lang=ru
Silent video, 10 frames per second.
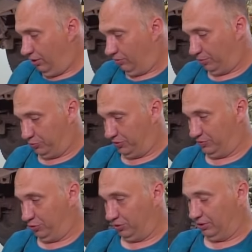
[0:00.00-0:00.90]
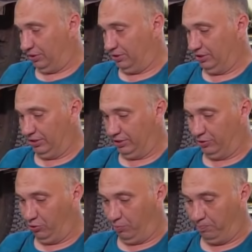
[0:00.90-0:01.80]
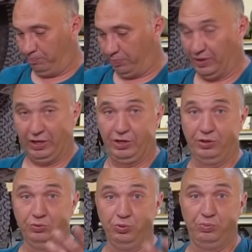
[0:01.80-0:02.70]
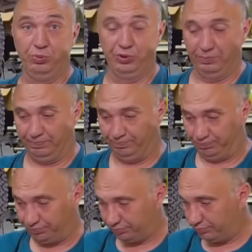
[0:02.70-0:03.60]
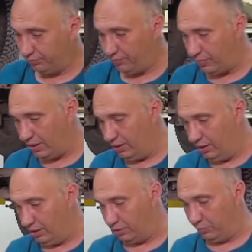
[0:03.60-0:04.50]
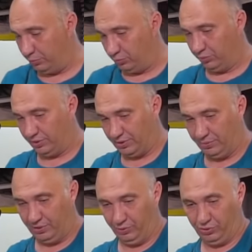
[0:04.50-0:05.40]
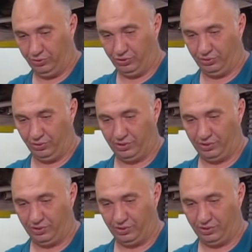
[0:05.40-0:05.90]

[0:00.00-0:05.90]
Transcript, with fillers: В общем, сейчас все это дело гнем. Гнуть будем. А, арматуру на самом деле очень тяжело